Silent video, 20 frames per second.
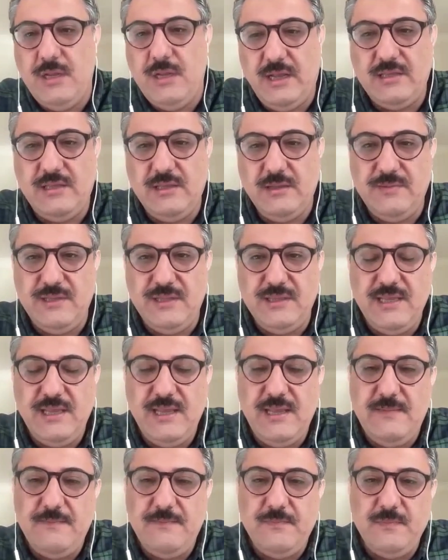
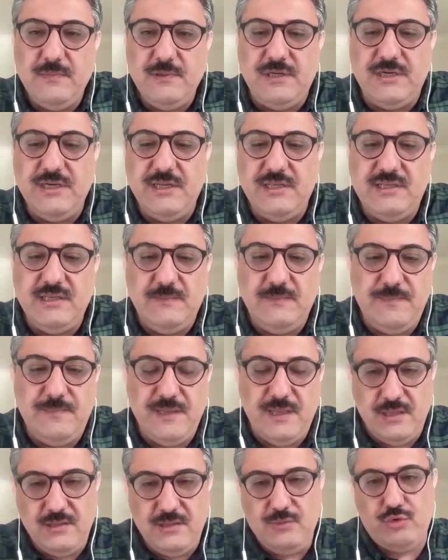Akabinde kritik
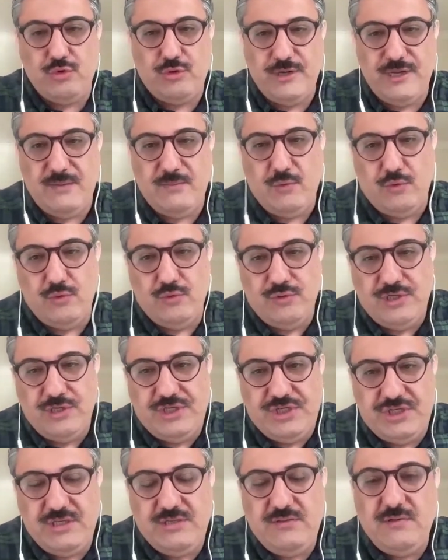bir dönem onun
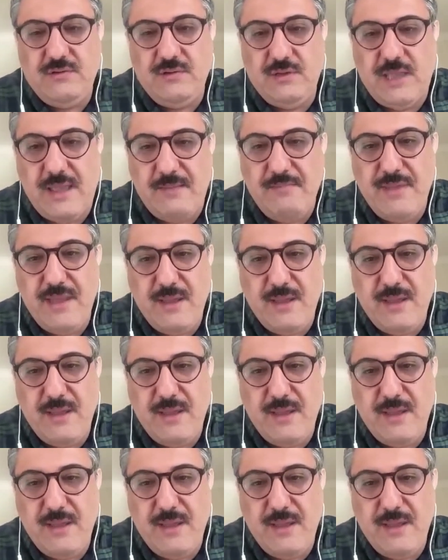için. Hem